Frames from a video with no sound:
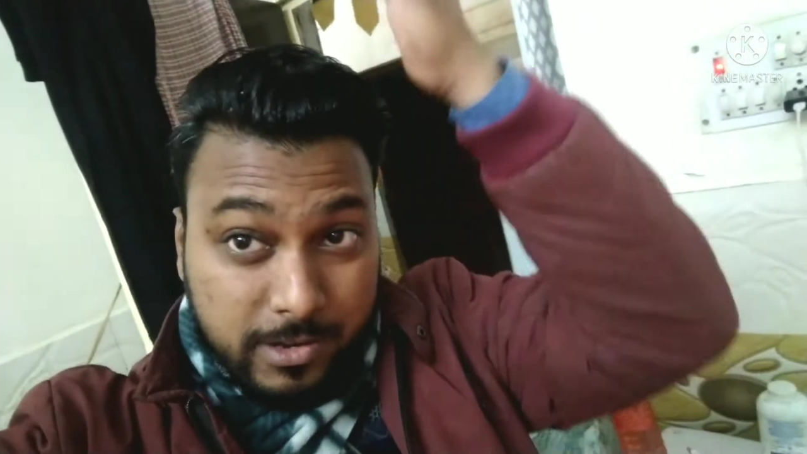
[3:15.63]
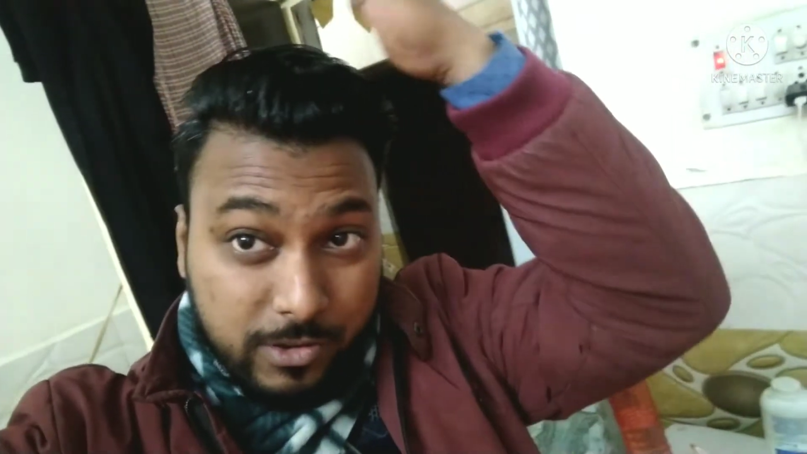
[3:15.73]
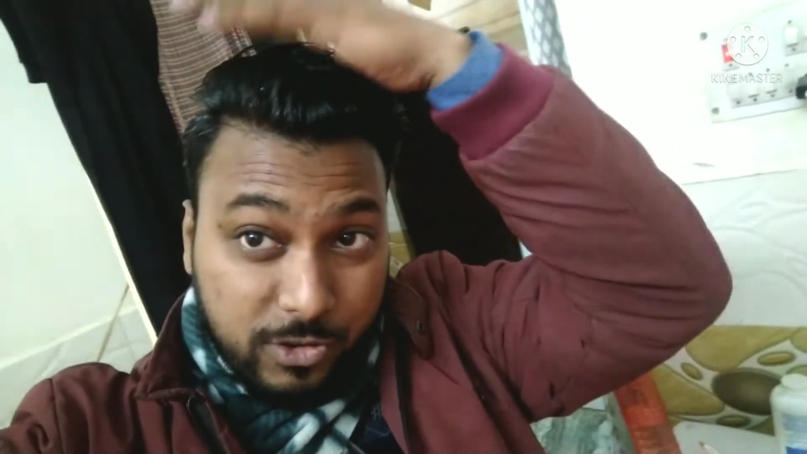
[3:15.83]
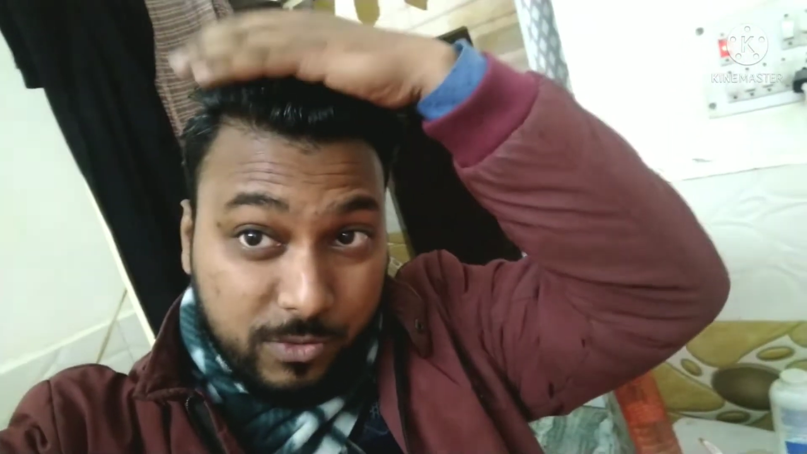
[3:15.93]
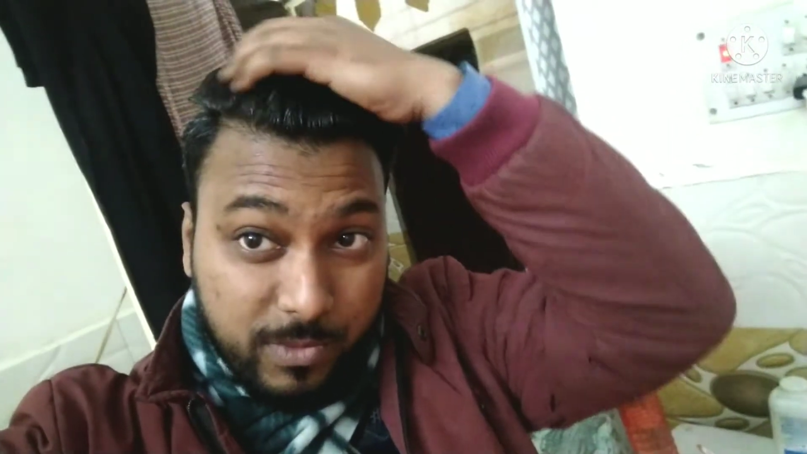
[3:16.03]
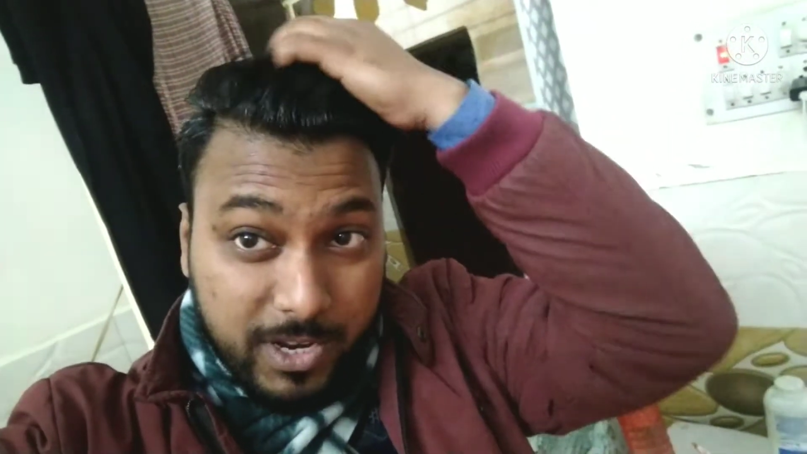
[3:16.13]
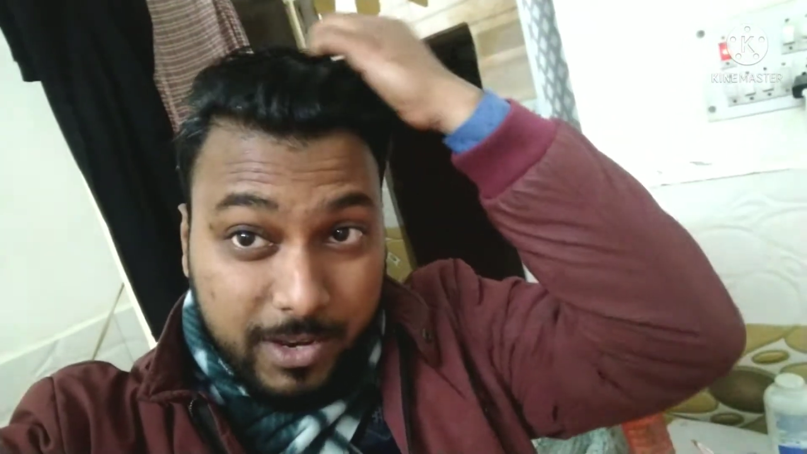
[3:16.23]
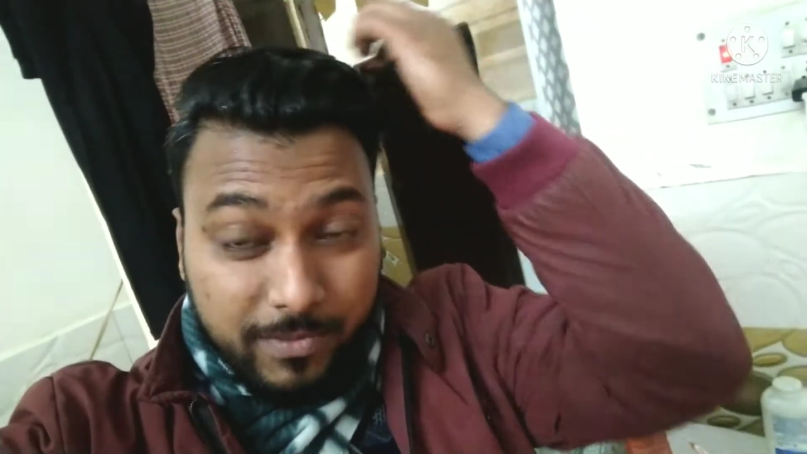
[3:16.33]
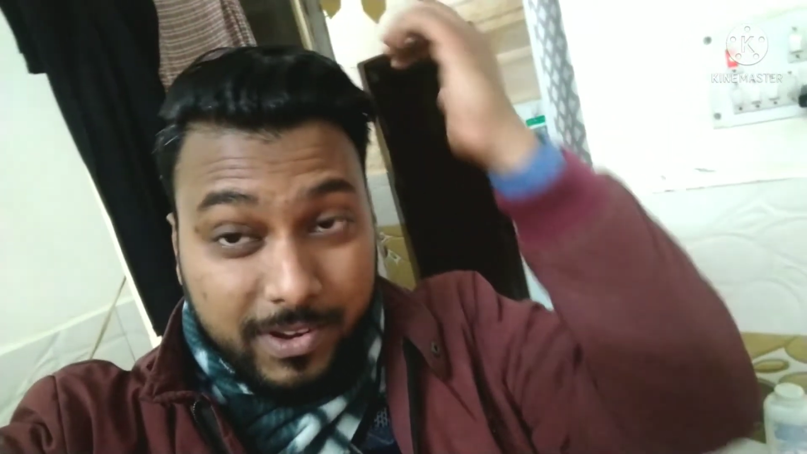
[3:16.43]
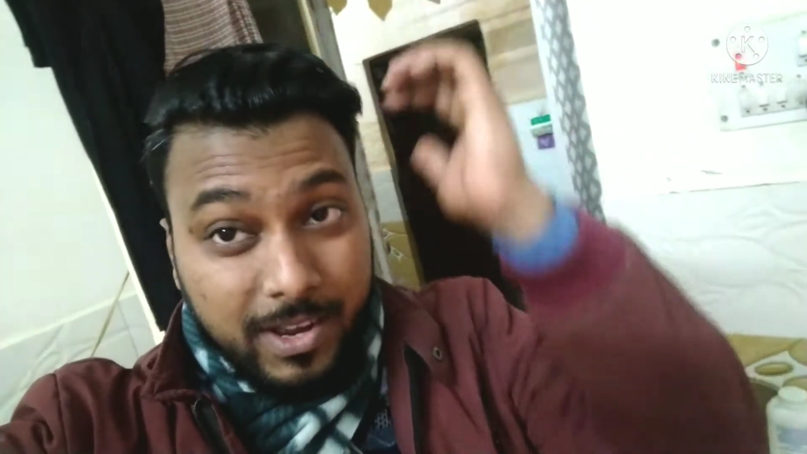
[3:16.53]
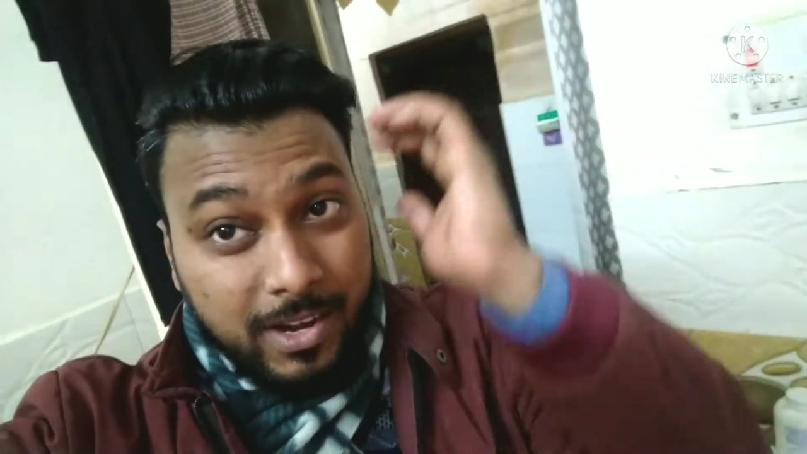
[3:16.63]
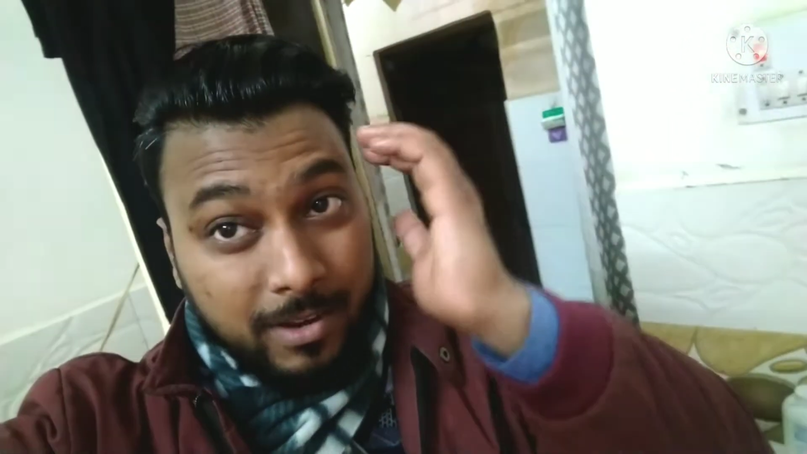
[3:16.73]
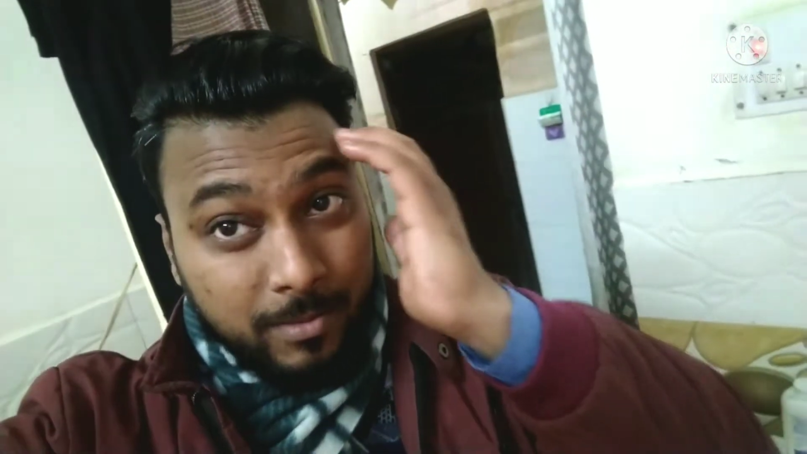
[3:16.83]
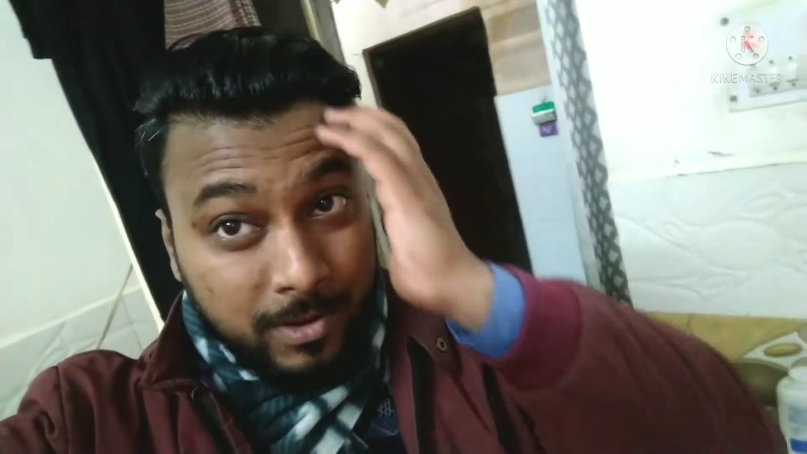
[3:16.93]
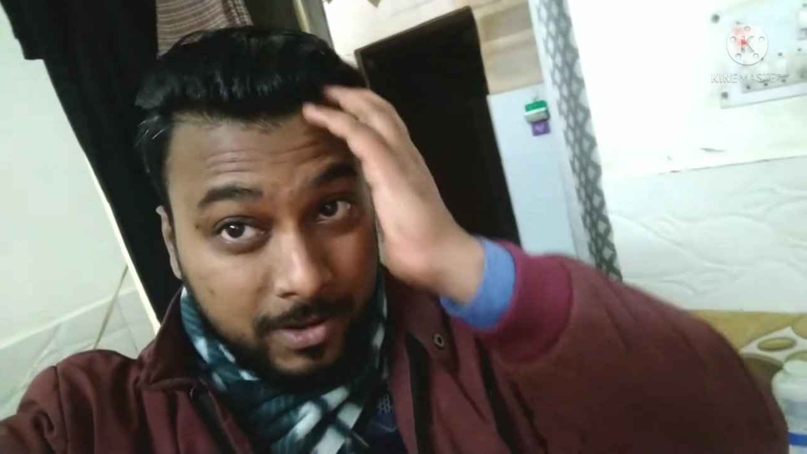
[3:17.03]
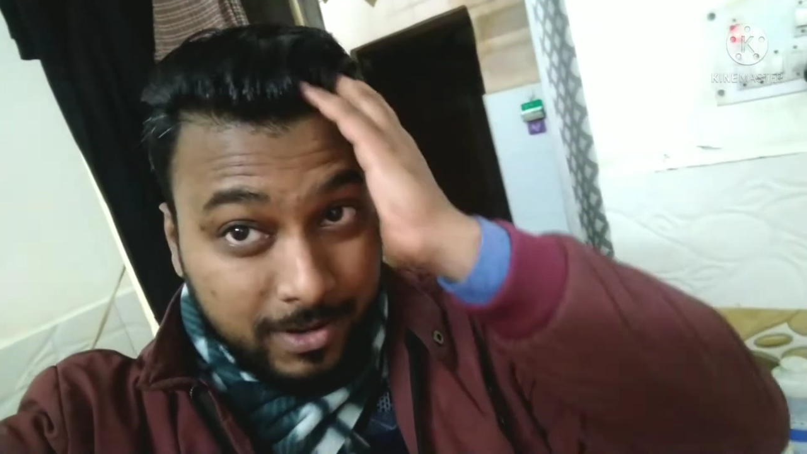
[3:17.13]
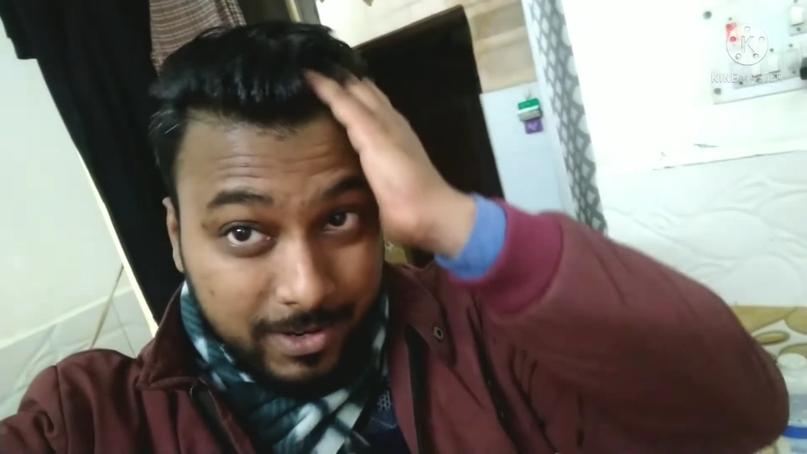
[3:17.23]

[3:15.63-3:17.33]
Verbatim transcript: सो so, भाई फ़िलहाल अभी